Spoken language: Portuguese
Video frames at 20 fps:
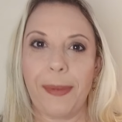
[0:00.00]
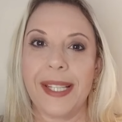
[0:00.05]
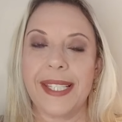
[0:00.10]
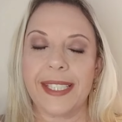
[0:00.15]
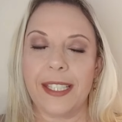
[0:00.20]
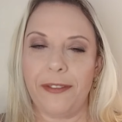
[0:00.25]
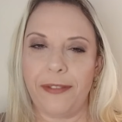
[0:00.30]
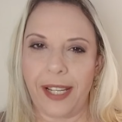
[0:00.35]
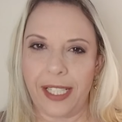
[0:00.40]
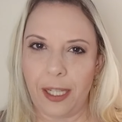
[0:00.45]
mas
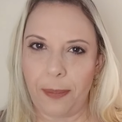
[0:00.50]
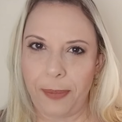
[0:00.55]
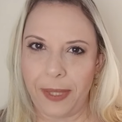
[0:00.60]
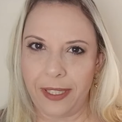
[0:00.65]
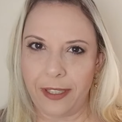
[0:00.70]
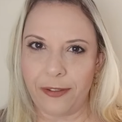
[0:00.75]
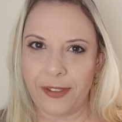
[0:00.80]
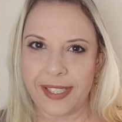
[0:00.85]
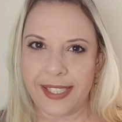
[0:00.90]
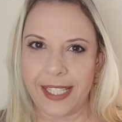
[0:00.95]
que vale a
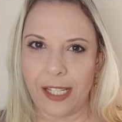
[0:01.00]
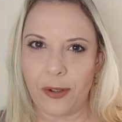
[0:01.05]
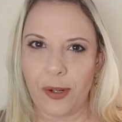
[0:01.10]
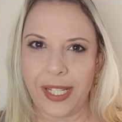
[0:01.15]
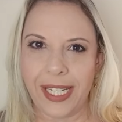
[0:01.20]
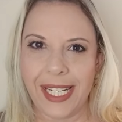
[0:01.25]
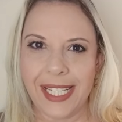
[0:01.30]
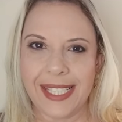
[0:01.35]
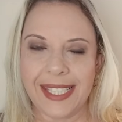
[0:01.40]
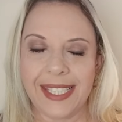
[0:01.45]
pena você
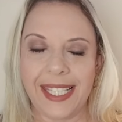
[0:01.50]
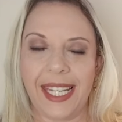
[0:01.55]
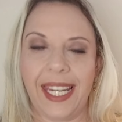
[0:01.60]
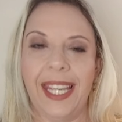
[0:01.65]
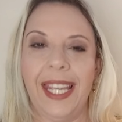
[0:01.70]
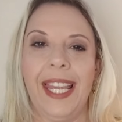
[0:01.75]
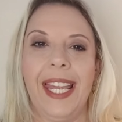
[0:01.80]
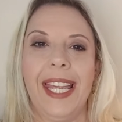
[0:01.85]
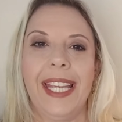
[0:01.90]
conhecer,